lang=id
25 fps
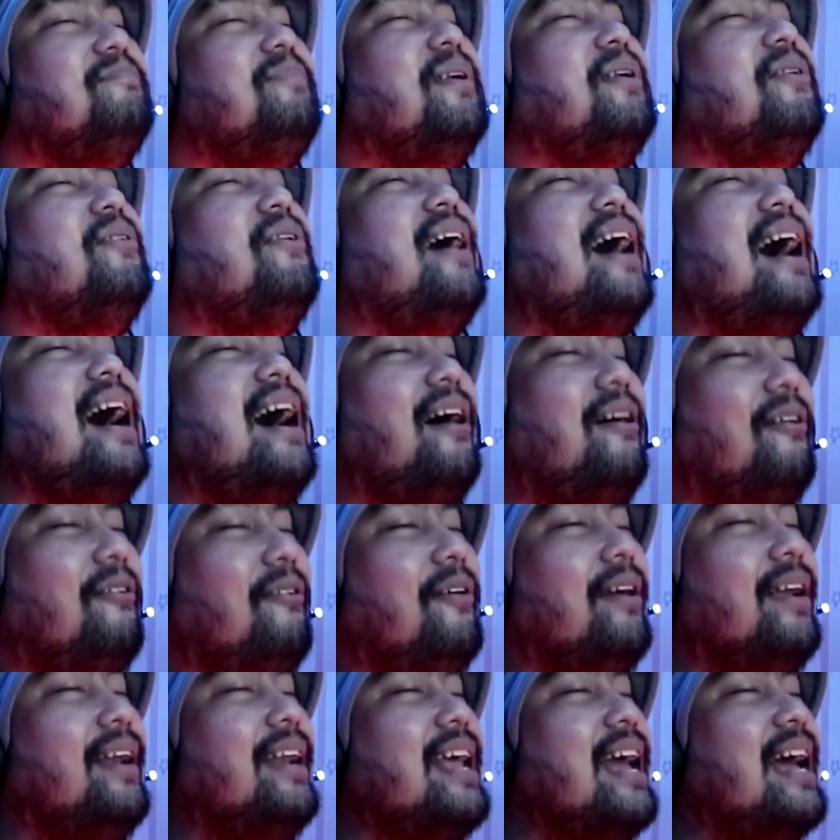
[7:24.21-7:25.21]
peluk
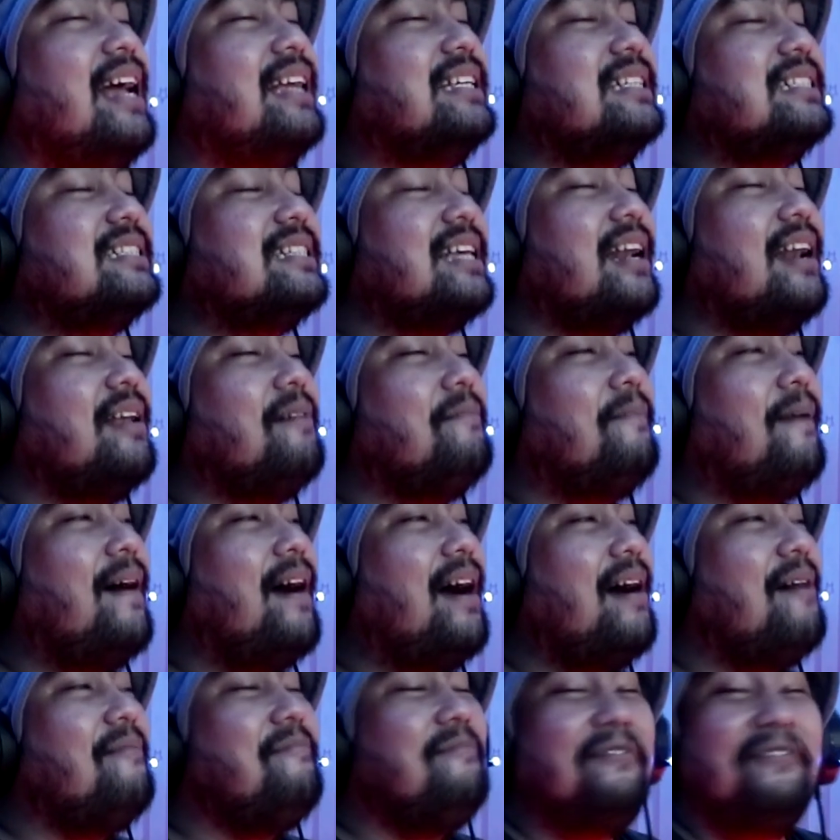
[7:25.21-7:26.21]
aku ini hanya salah
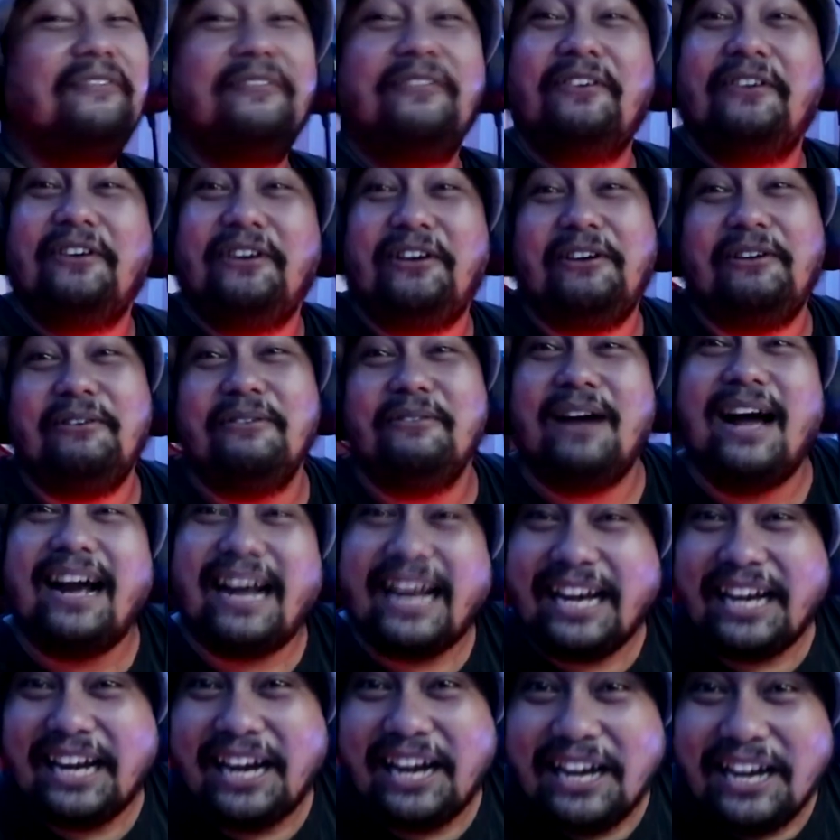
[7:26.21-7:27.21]
pahamku. Wih,
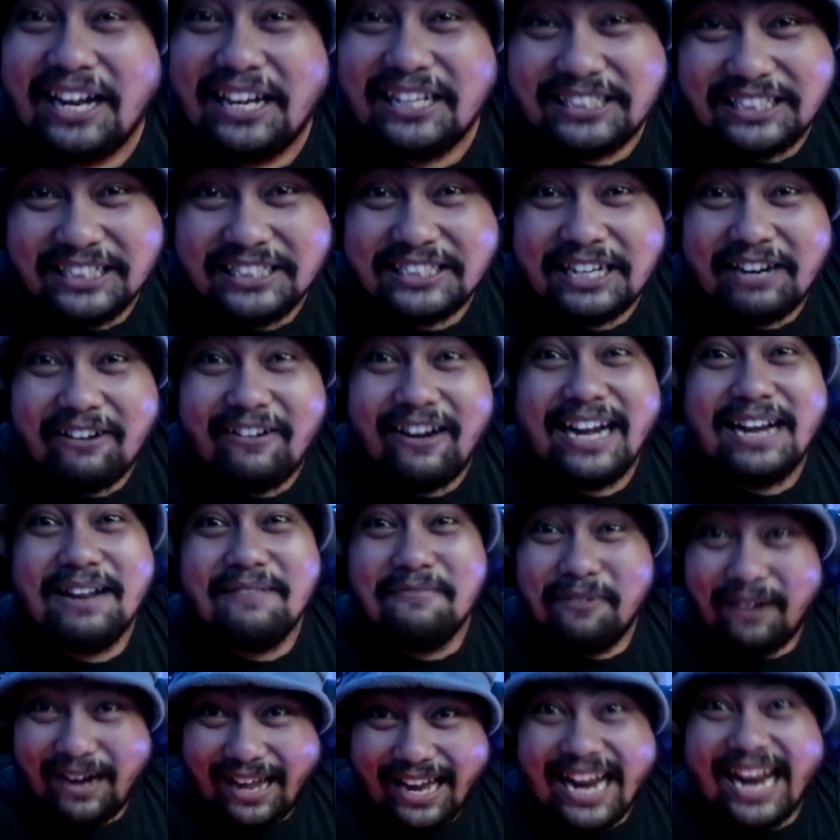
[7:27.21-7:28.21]
akhirnya dia si cewek
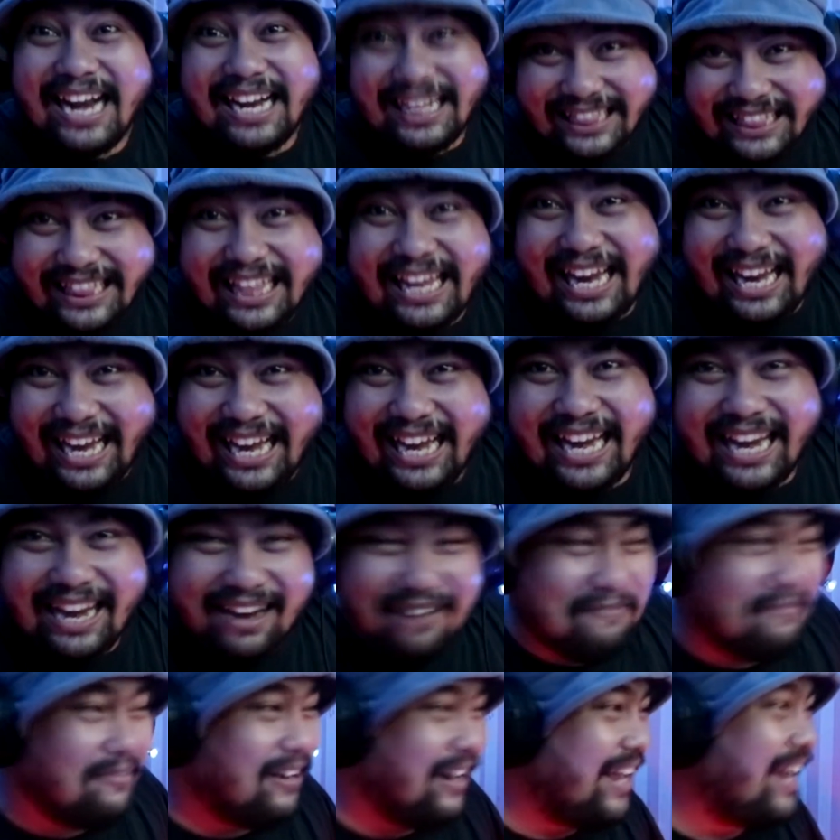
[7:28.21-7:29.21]
ini mulai ngerti
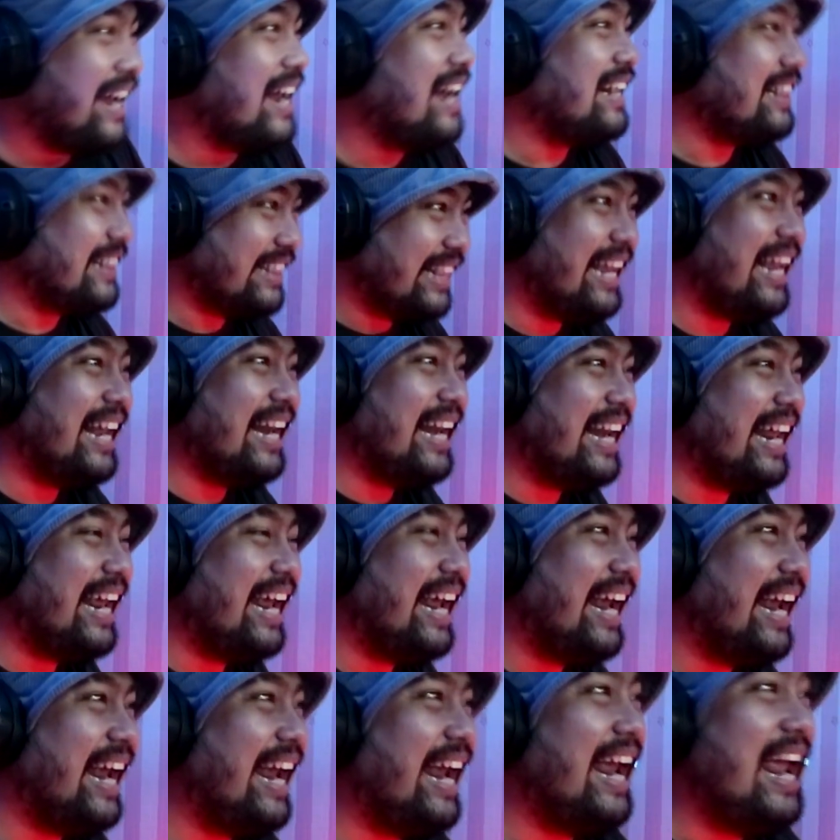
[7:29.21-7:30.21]
nih, mulai ngerti
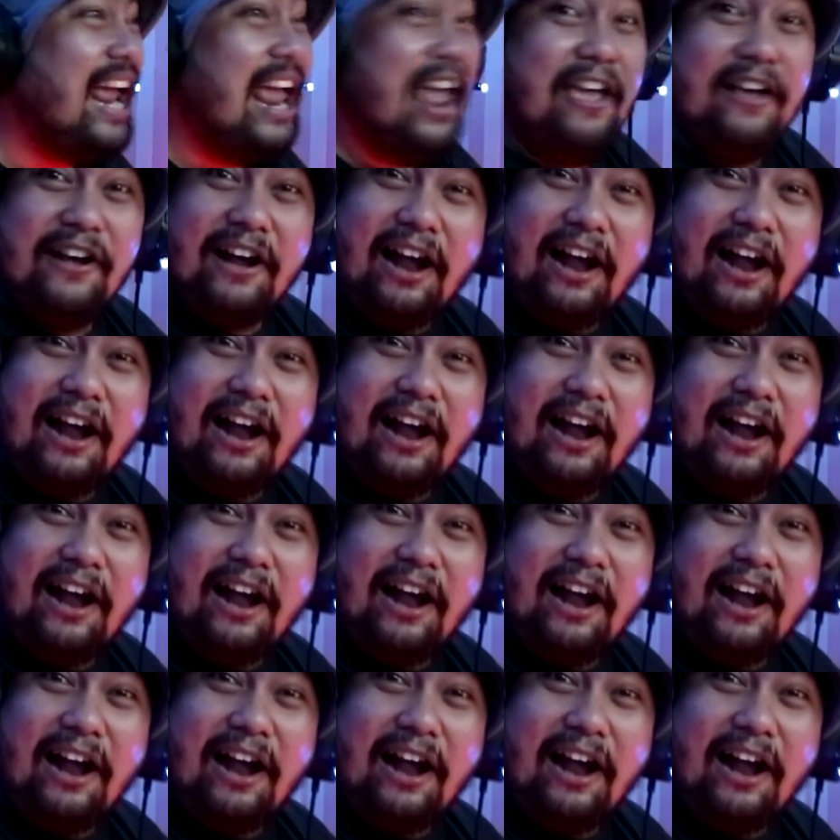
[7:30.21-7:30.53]
nih.